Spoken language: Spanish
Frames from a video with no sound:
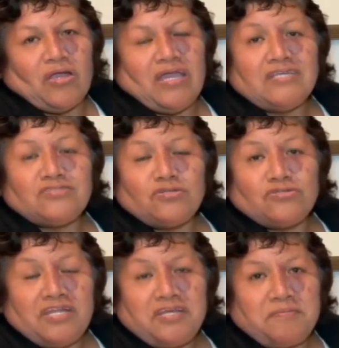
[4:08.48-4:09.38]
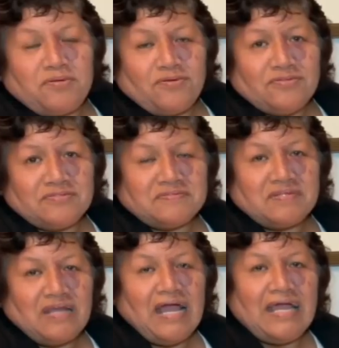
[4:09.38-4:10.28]
Estos libros,
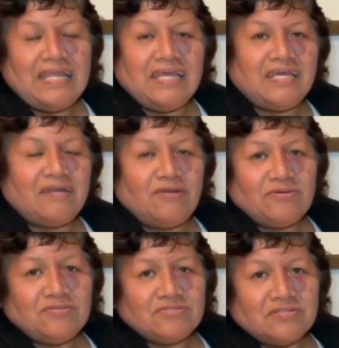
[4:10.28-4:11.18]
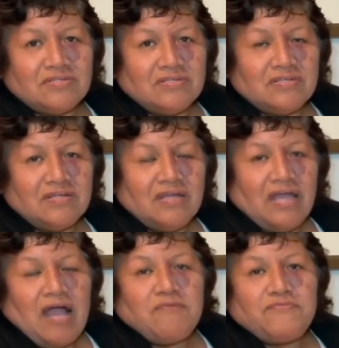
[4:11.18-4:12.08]
al leerlos,
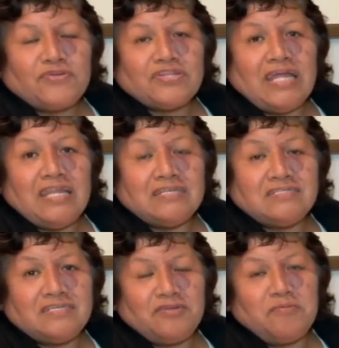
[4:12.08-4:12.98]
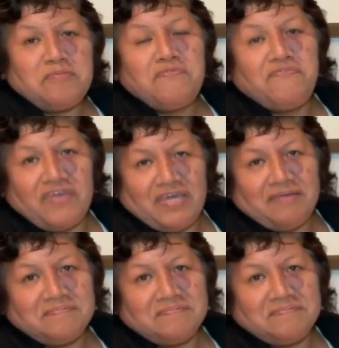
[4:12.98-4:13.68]
han fortalecido mi fe,